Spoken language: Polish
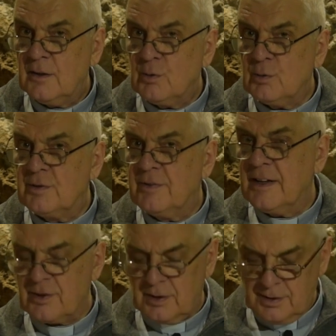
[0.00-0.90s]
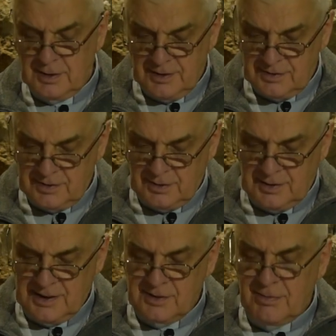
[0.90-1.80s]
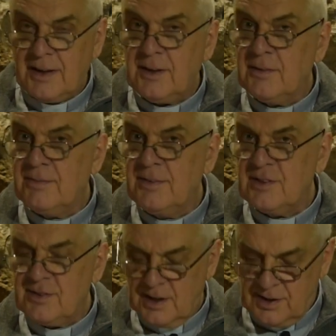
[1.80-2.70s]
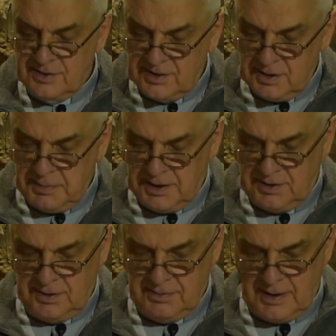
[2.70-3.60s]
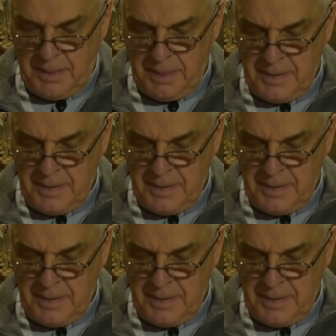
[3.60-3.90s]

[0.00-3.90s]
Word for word: U zwierząt jest on nazwany vis estimativa,